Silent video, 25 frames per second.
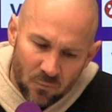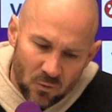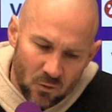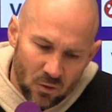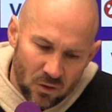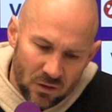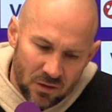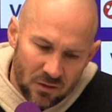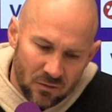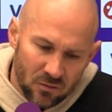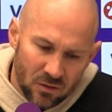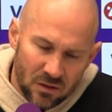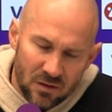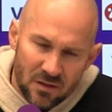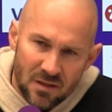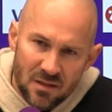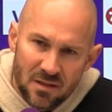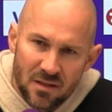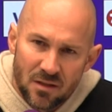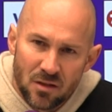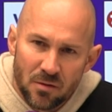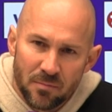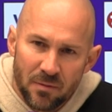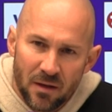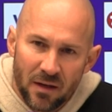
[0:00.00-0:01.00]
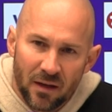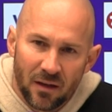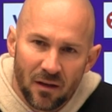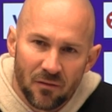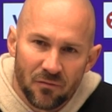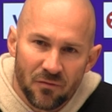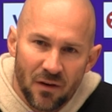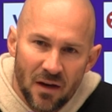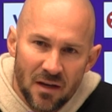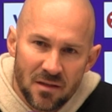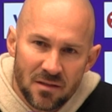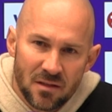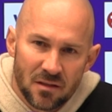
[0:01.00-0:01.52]
durch, durch diese schwierige
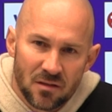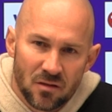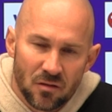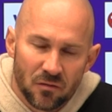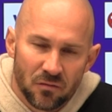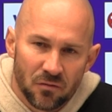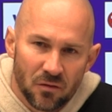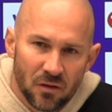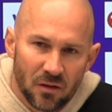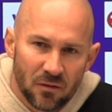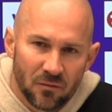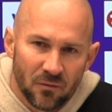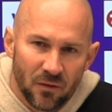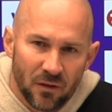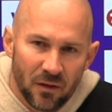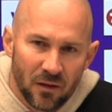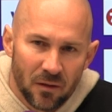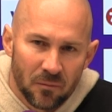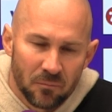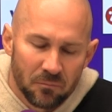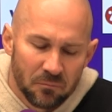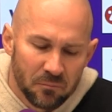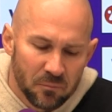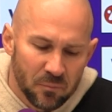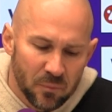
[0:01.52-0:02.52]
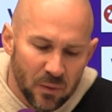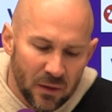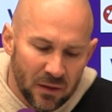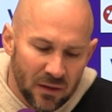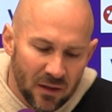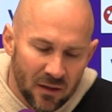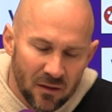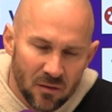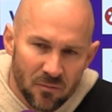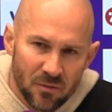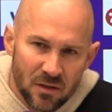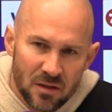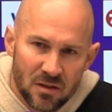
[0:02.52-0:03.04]
Phase zu führen, weil ich bin
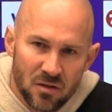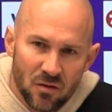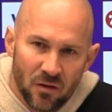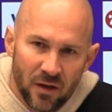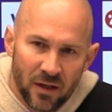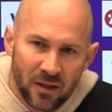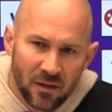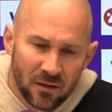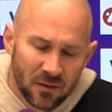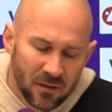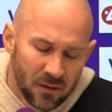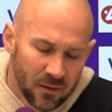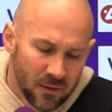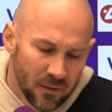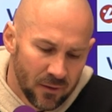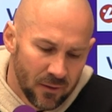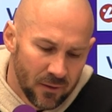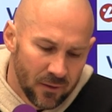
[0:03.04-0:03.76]
dann überzeugt,